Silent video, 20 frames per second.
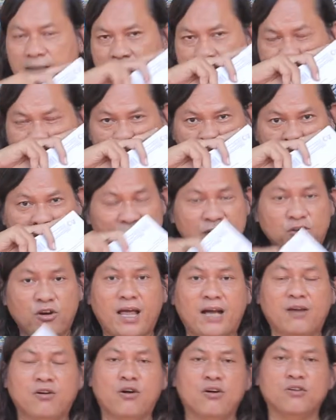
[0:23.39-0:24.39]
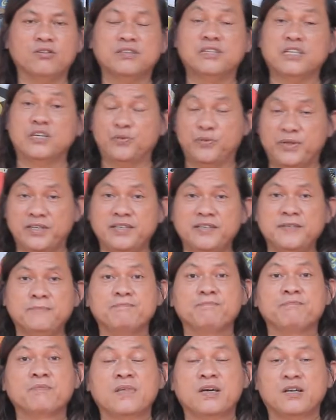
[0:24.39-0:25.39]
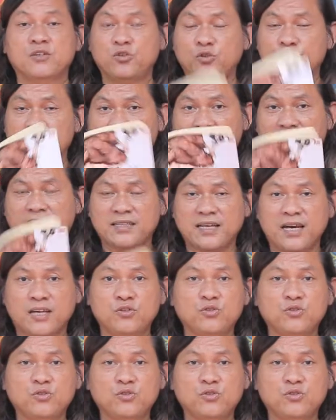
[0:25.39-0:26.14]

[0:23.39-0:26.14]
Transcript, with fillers: Sahabat Golagong TV, dunia kata,